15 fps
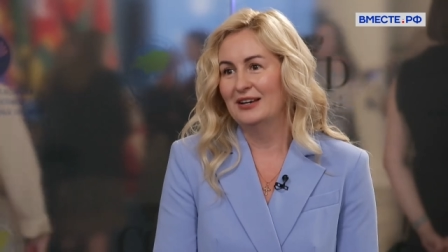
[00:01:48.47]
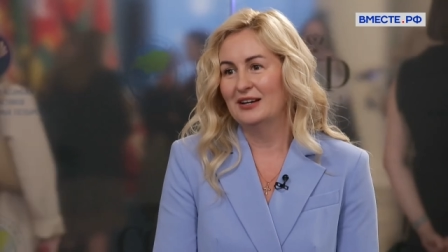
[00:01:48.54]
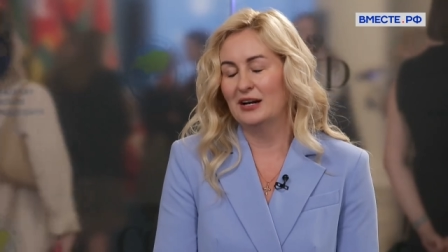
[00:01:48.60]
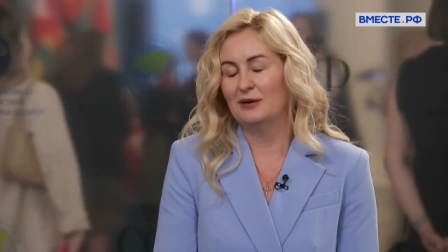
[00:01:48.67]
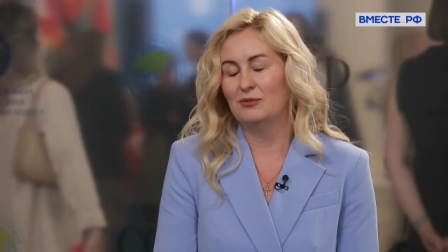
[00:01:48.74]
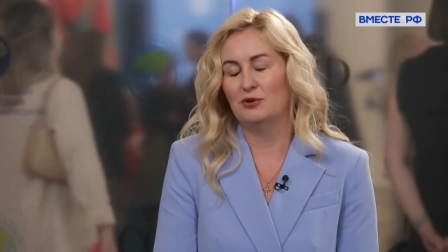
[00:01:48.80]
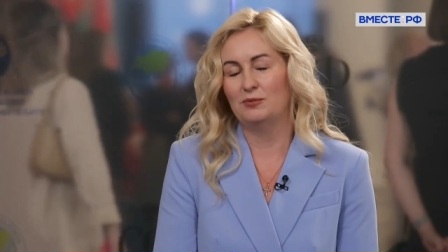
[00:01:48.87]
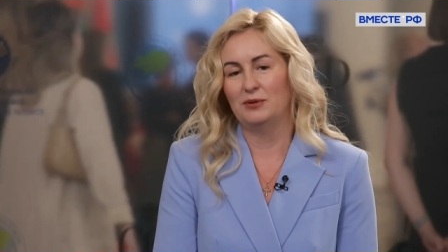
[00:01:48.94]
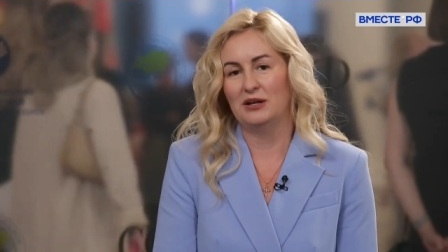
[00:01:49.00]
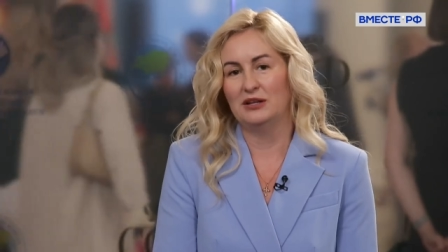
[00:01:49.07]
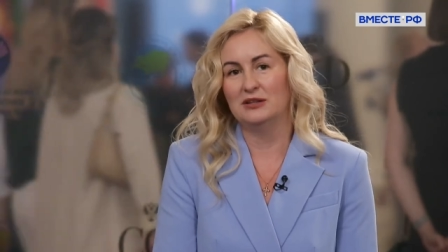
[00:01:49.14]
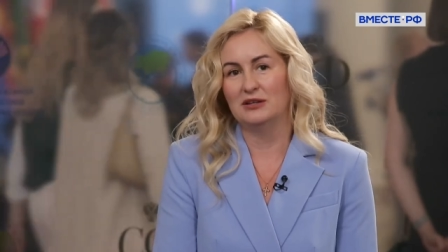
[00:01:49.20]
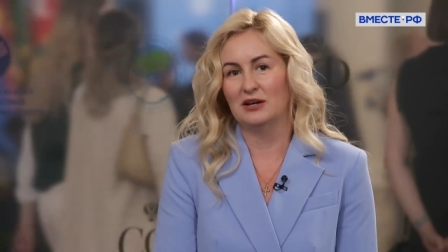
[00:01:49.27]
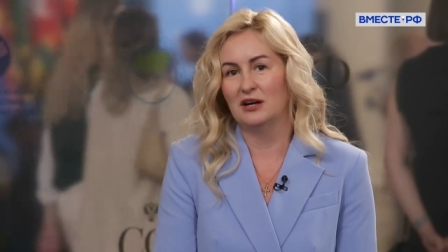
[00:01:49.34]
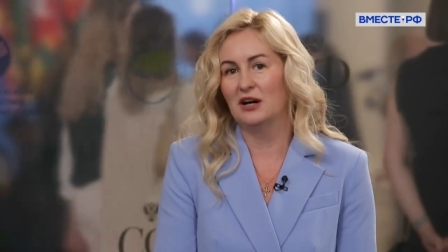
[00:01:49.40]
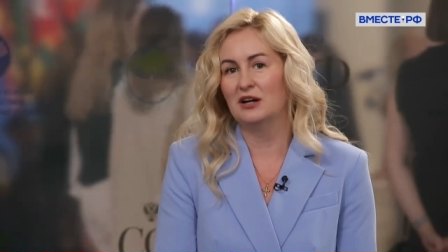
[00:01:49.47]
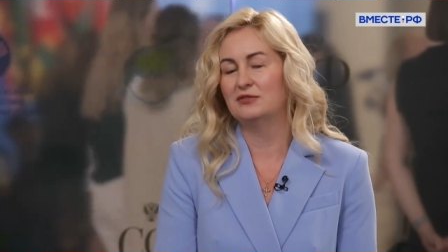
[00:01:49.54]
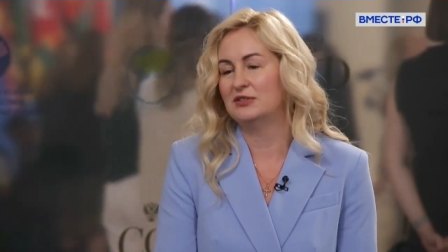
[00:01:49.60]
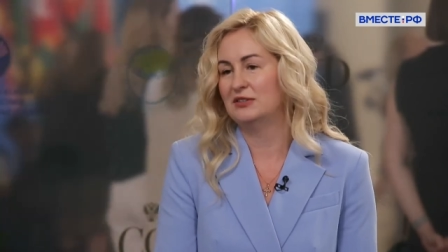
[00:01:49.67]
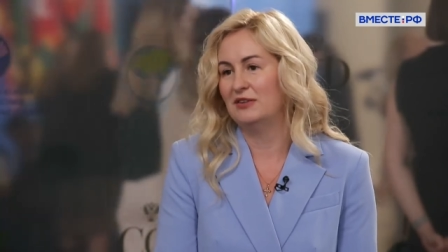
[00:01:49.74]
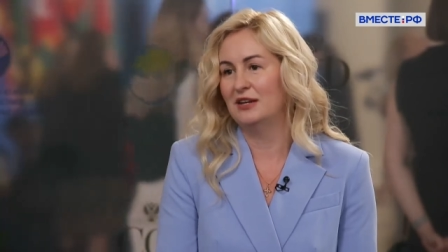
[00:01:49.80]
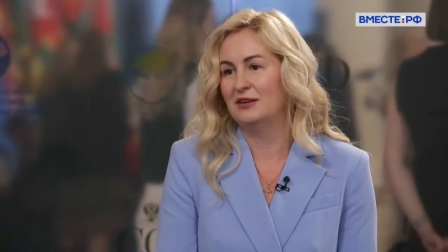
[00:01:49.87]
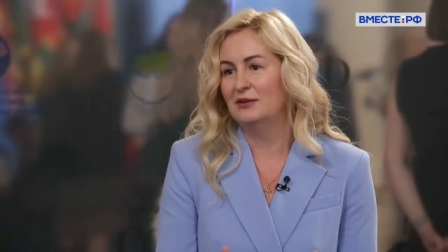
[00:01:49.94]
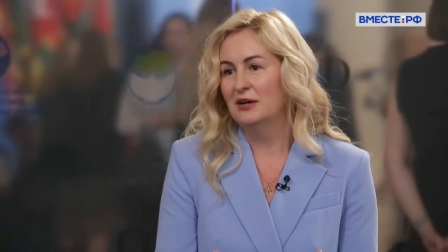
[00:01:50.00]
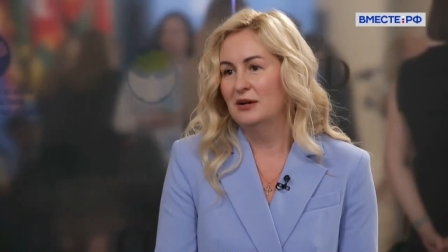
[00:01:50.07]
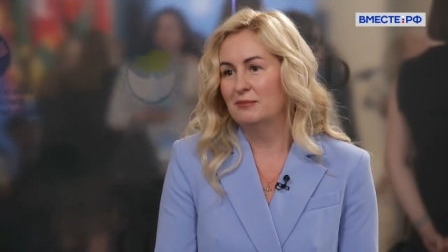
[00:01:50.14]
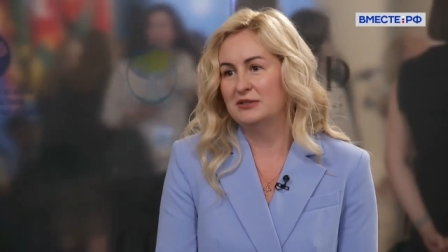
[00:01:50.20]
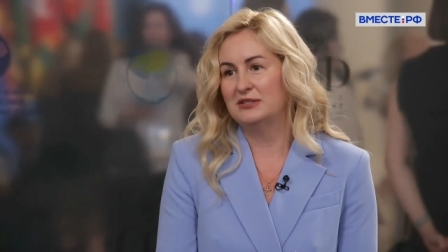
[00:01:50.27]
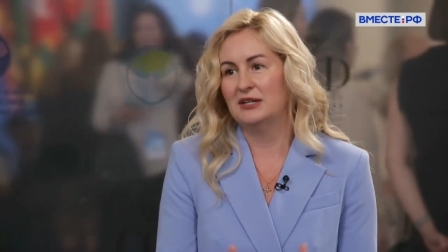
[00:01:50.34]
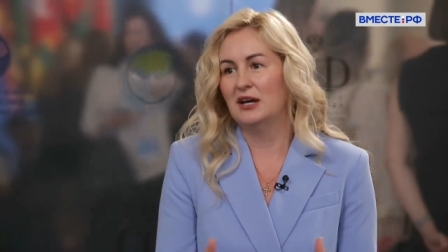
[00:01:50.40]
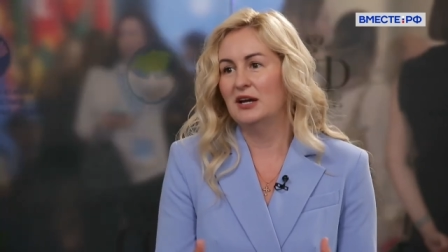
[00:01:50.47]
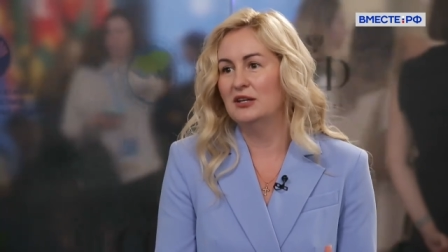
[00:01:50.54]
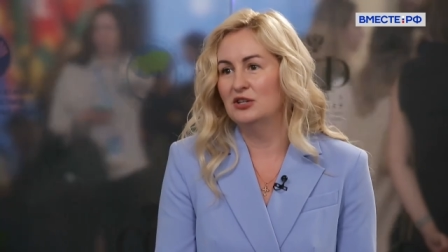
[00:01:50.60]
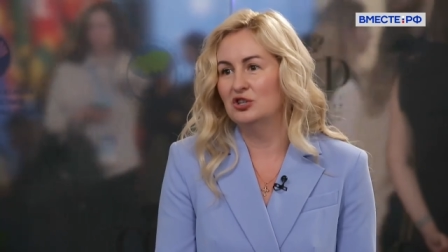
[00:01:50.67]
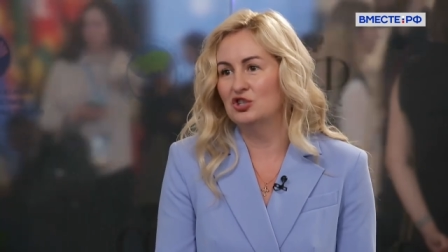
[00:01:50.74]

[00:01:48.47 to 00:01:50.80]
как мы ее принято, а как в сфере построения